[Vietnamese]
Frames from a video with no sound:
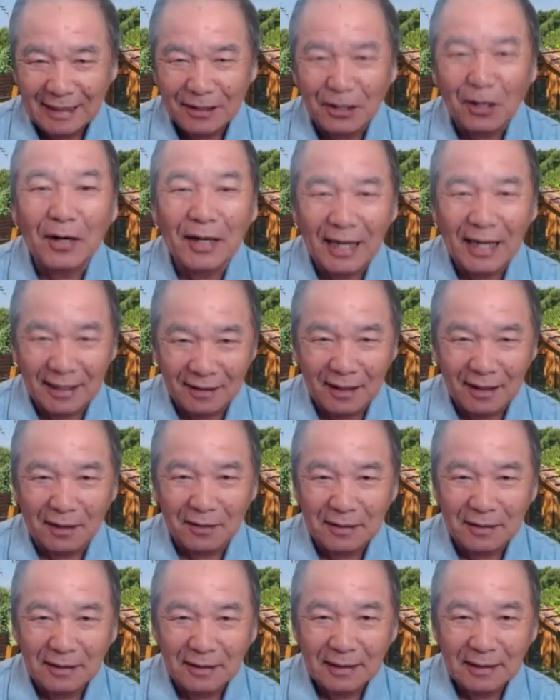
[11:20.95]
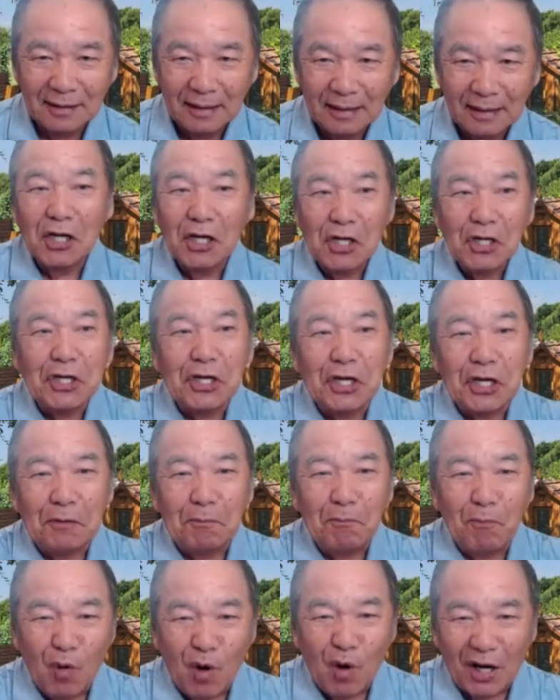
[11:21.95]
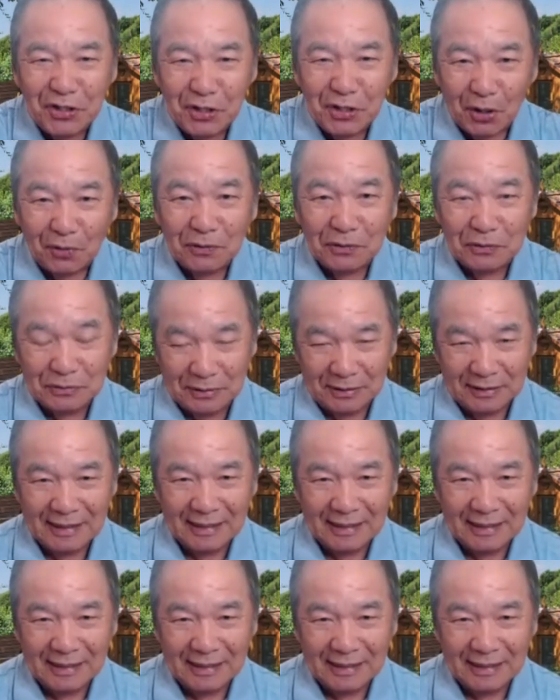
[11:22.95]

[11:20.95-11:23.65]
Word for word: cho nên đợi gì bùa xong